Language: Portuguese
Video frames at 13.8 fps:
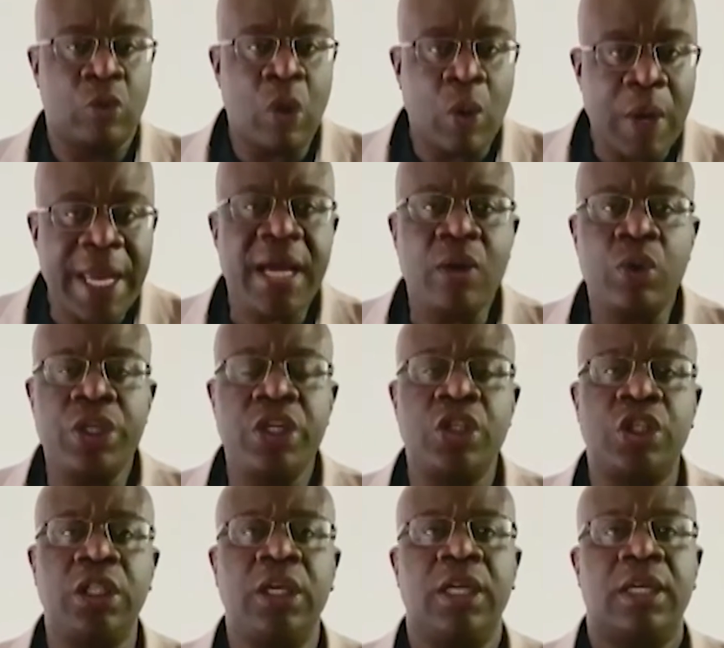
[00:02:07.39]
qual é a
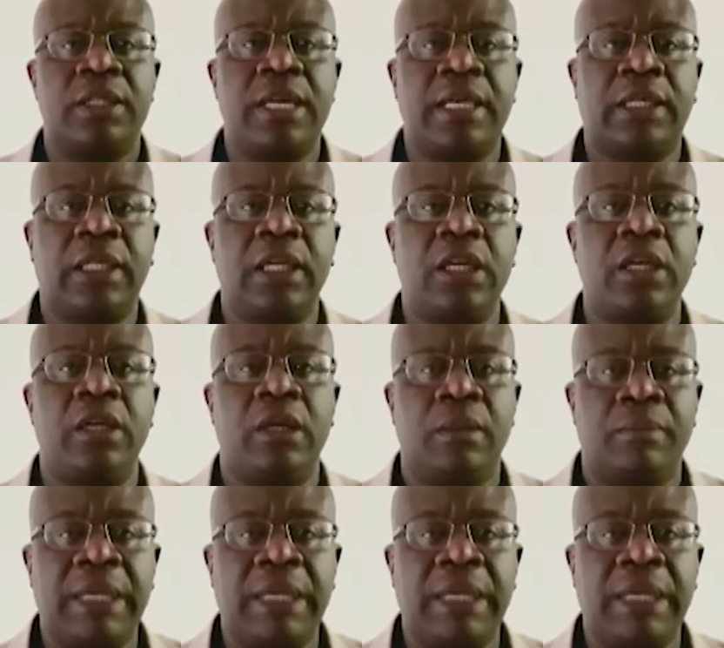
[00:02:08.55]
origem daquele